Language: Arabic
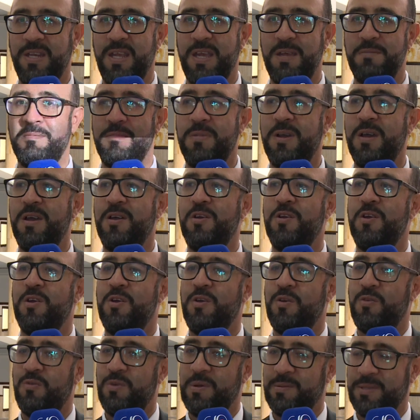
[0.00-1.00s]
العامة
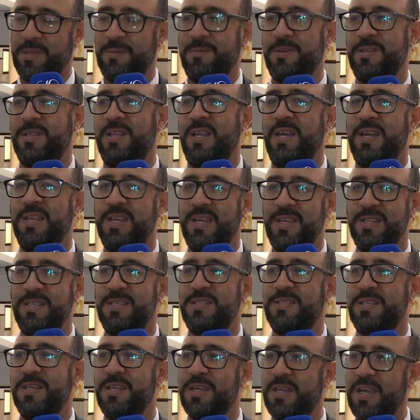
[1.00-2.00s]
وبطبيعه الحال هذه
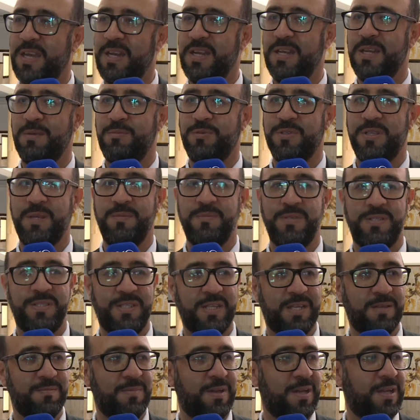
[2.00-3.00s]
السنه كان لابد من
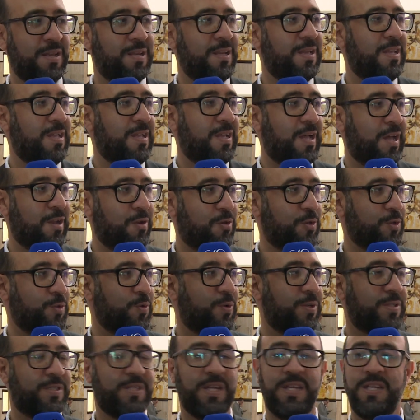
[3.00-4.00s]
استكمال
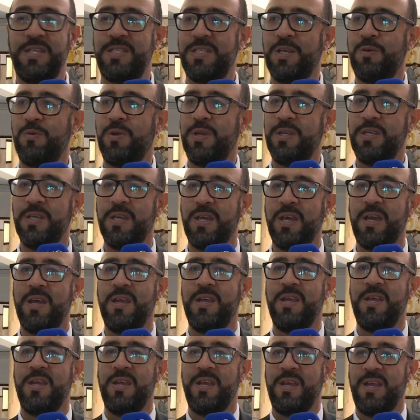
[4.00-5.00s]
الخطوه الثالثه وهي
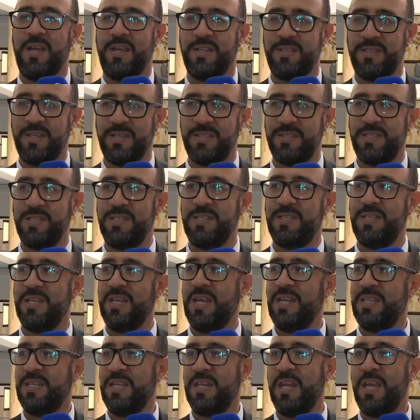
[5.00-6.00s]
التاسيس
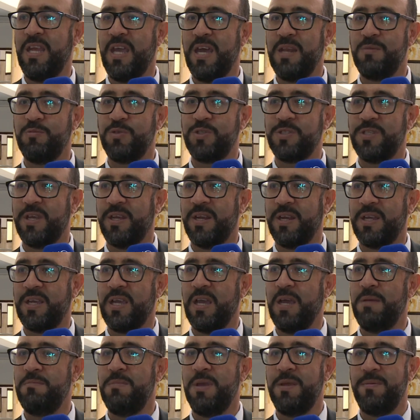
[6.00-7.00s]
لهذه الهيئه
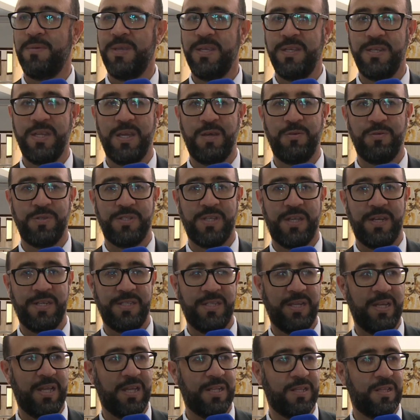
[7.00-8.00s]
المشتركه ما بين وزاره
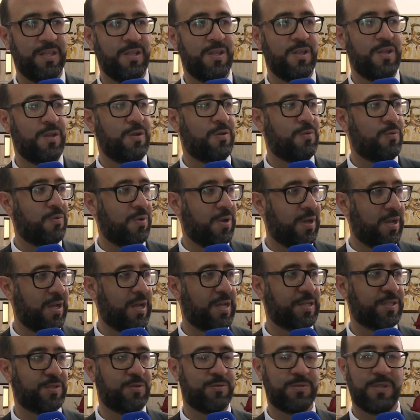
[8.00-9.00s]
العدل
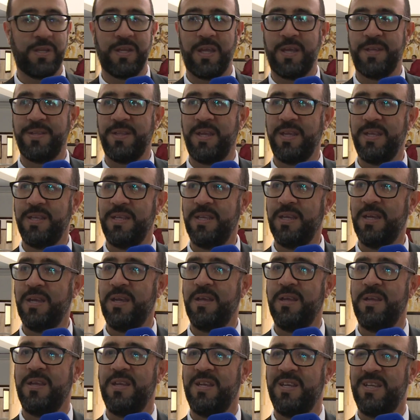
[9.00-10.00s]
والسلطه
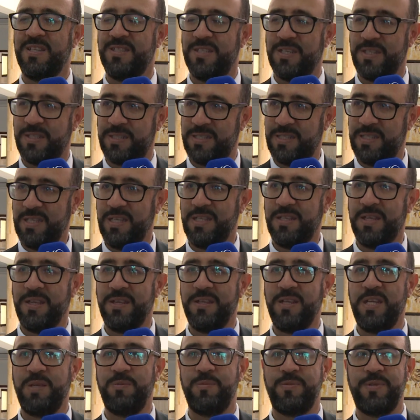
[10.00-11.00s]
القضائيه تجسيدا
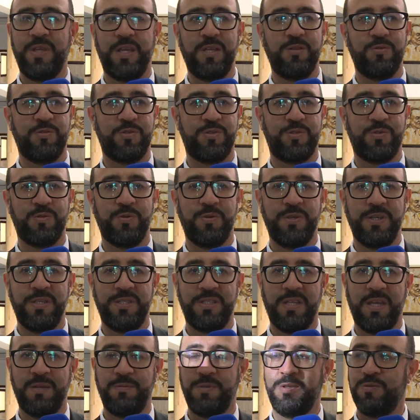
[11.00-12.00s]
لمبدا دستوري
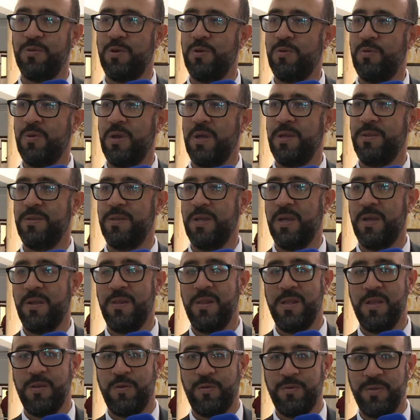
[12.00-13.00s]
ثابت وهو ان
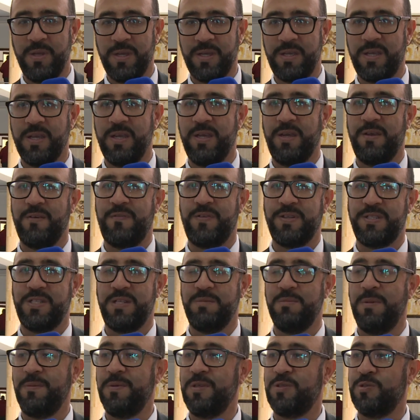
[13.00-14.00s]
هناك
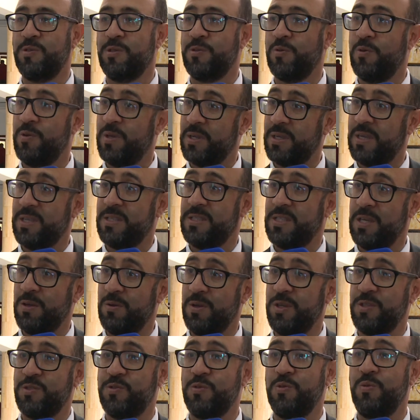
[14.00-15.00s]
فصل ما بين السلطه وهناك
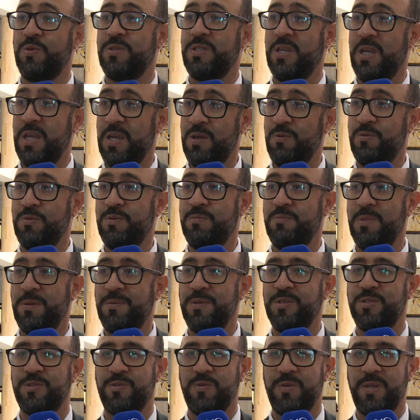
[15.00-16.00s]
توازن وتعاون ما
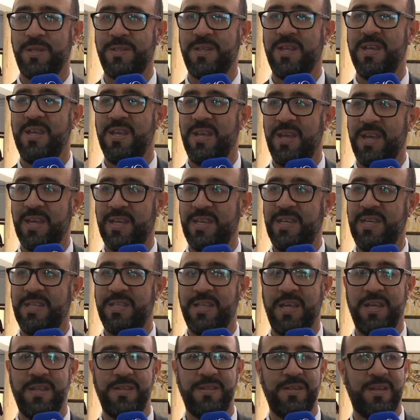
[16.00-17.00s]
بين السلطات
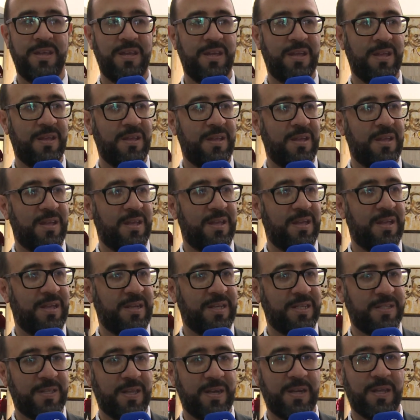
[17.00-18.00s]
اكيد ان
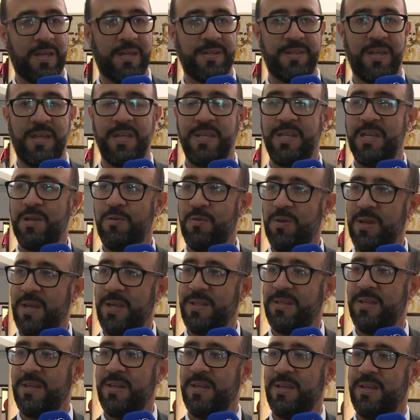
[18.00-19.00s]
الاداره القضائيه
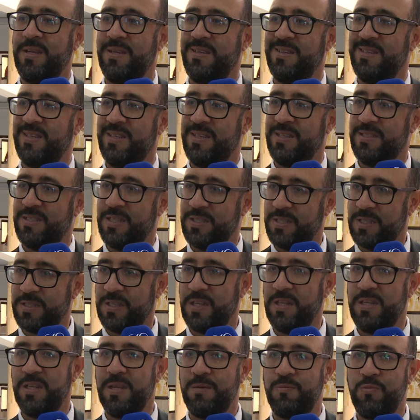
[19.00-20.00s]
والعداله آه،
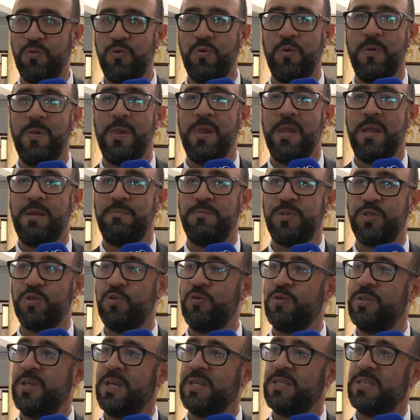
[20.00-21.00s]
تتطلب
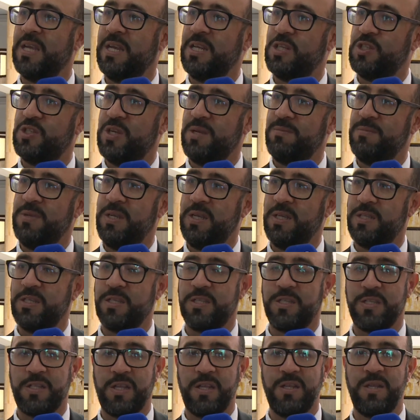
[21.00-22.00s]
مجهودات الجميع
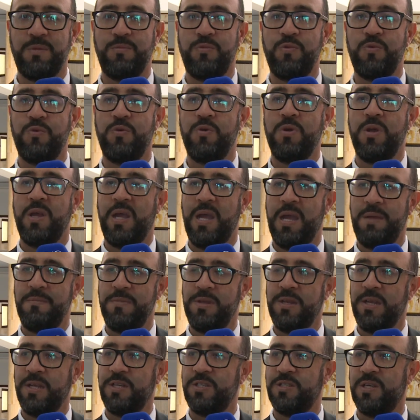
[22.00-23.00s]
تتطلب
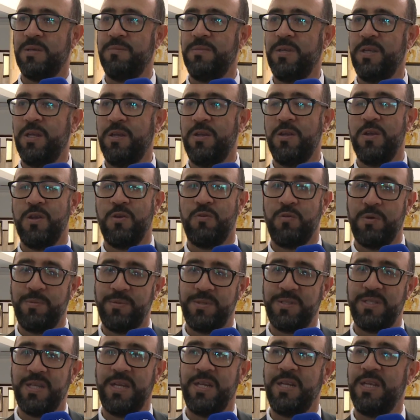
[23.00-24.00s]
عمل الجميع
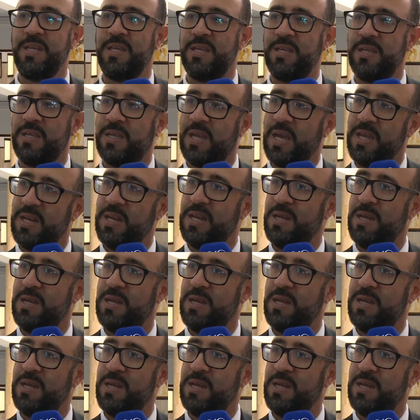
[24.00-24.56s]
وبالتالي كان